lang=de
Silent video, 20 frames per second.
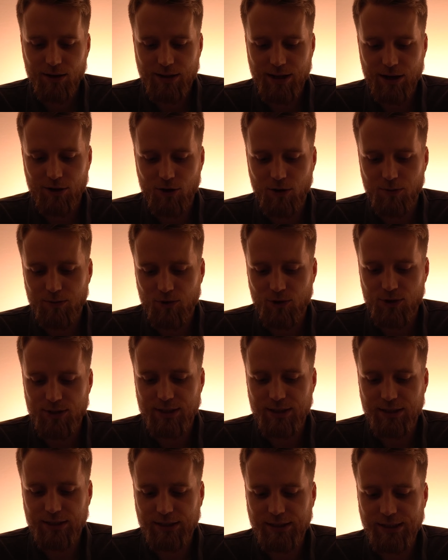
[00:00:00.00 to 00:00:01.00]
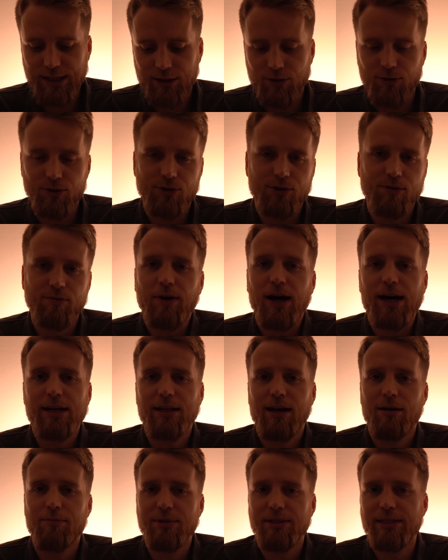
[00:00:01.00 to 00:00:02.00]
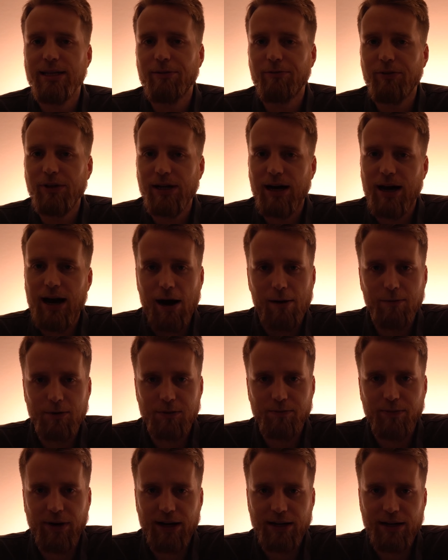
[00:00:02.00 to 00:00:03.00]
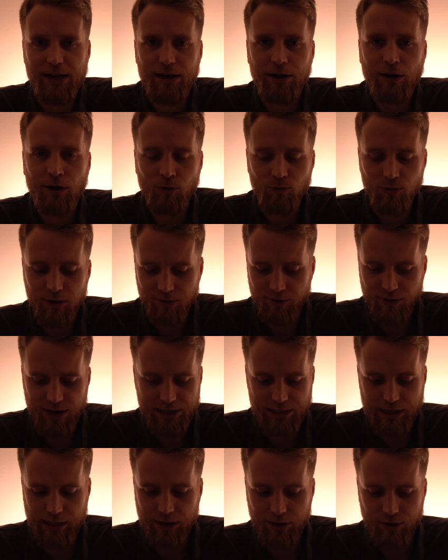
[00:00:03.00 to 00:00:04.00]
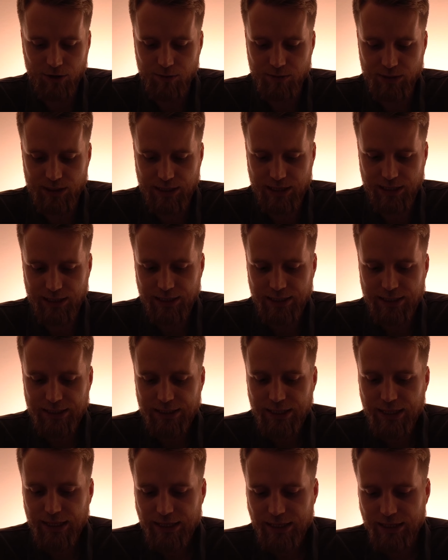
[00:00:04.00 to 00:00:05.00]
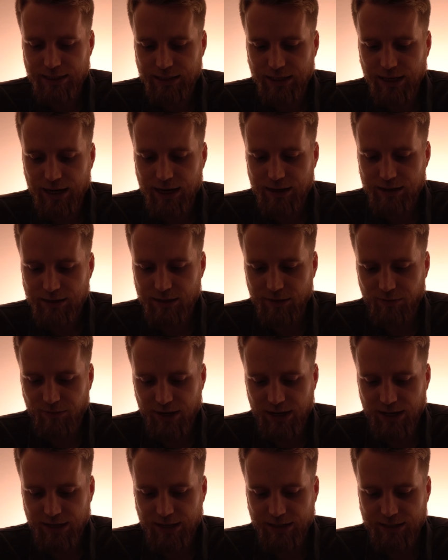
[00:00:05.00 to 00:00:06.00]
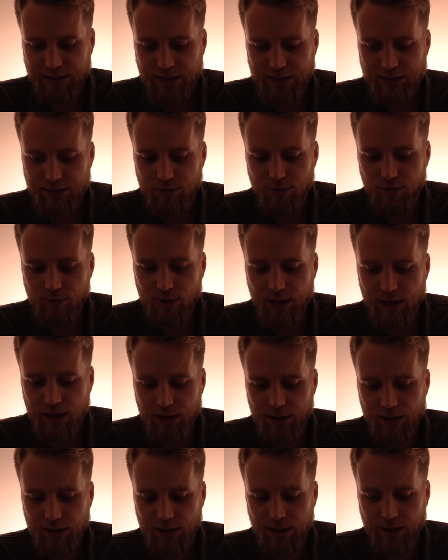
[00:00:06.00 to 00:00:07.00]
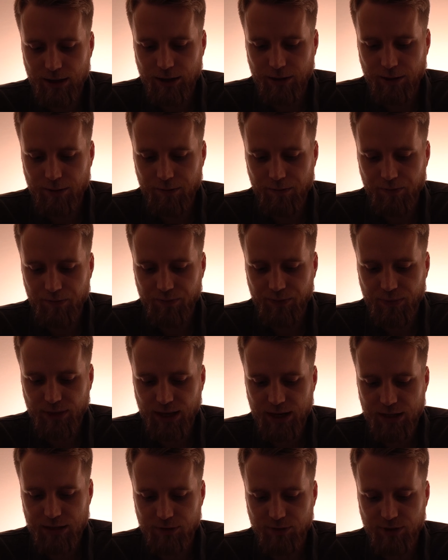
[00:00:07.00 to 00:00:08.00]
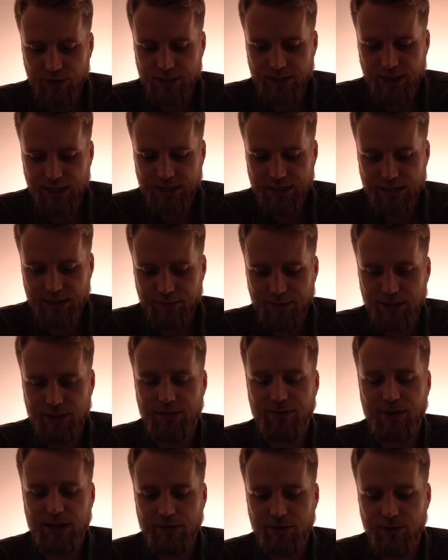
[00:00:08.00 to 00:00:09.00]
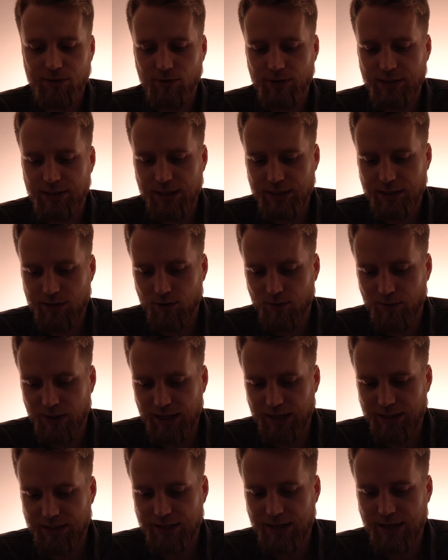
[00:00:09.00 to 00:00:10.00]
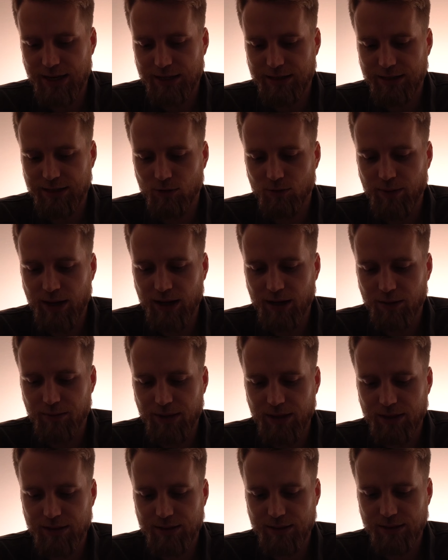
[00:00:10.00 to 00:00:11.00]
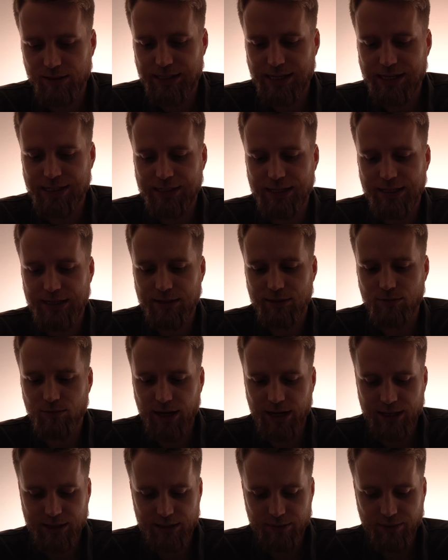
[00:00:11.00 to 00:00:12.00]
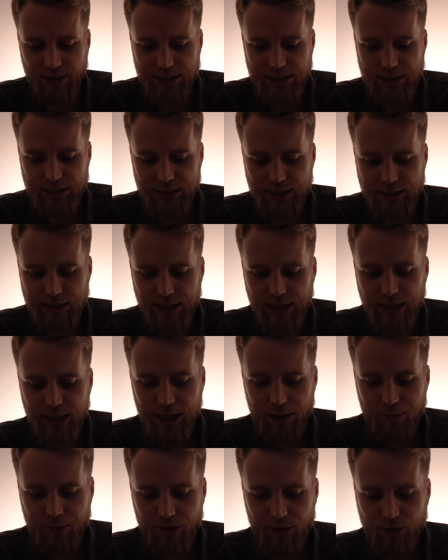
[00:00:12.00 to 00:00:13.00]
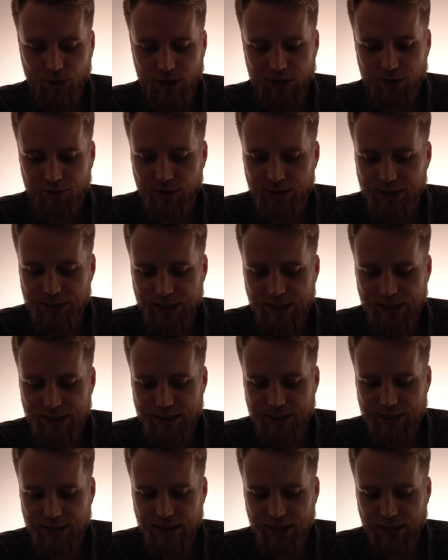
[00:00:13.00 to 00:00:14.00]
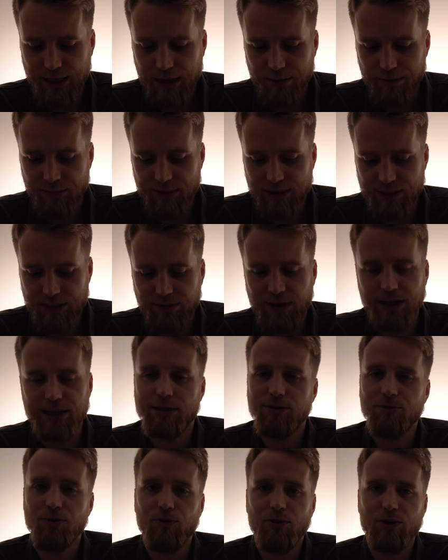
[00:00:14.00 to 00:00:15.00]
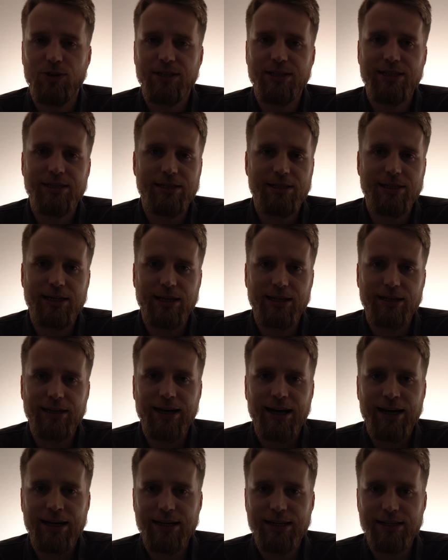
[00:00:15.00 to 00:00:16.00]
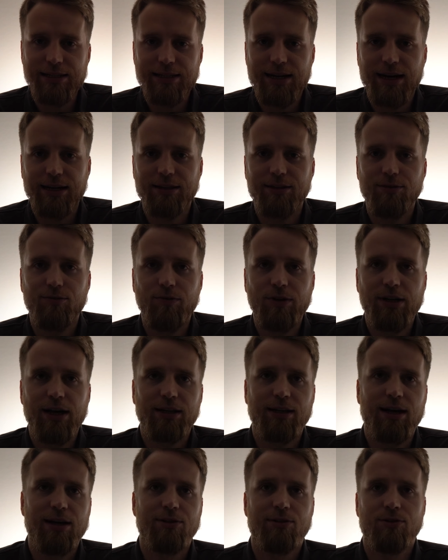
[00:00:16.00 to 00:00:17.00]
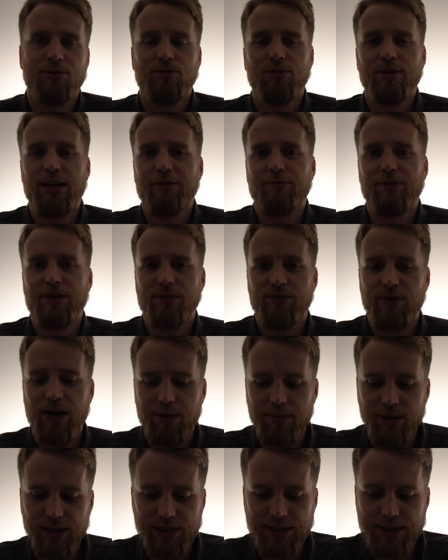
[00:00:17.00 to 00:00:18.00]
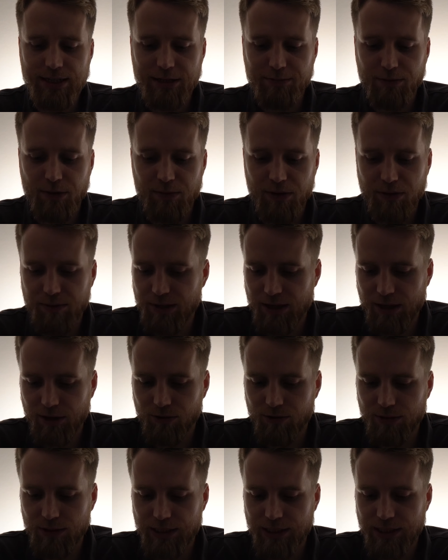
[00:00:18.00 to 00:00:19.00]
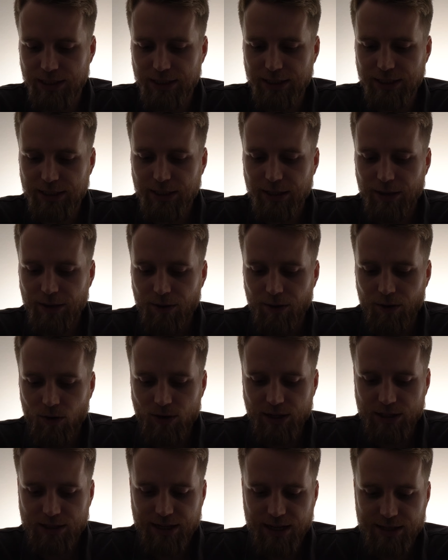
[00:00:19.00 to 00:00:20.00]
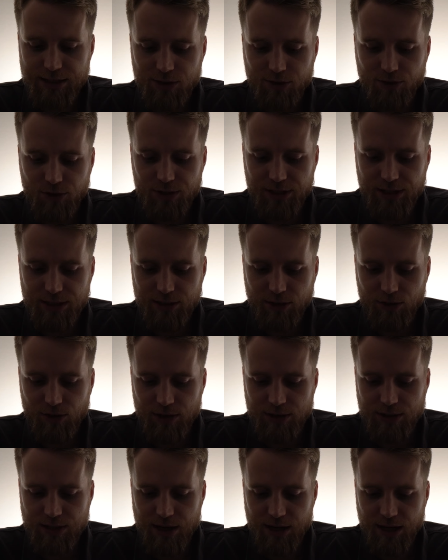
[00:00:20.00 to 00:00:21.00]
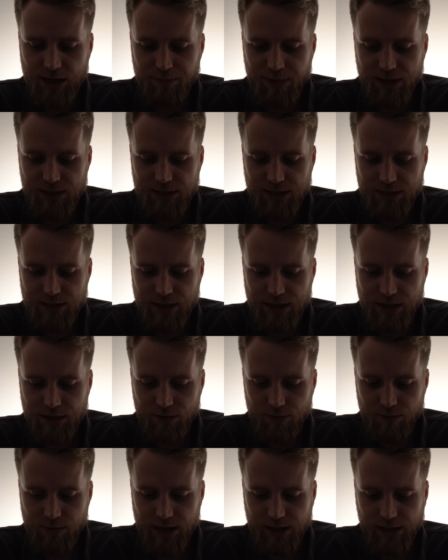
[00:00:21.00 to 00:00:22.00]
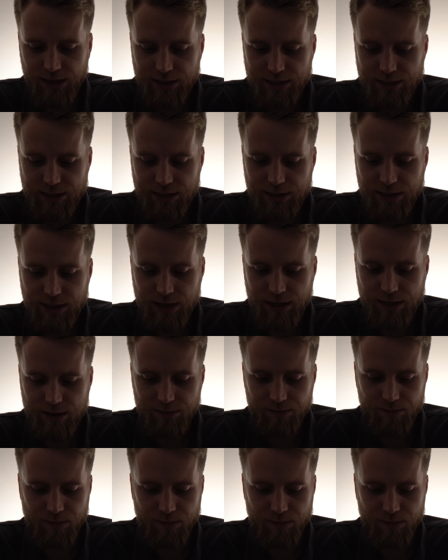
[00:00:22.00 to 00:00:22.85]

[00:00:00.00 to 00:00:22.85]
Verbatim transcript: dann kommt Konzentrieren und so weiter, bis ihr wieder abends bei der Ruhephase angekommen seid. Jetzt gerade sind wir ja nach 16 Uhr, ähm, also von 16 bis 22 Uhr, seht ihr oben in der Zeit, die oben eingeblendet ist, 16.21 äh, Uhr, bedeutet von 16 bis 20 Uhr wird die Szene Lesen aktiviert, also so ein etwas wärmeres Licht bei mir im Hintergrund. Und das Ganze könnte ich jetzt auch noch sagen, ich passe das an und mache jetzt hier,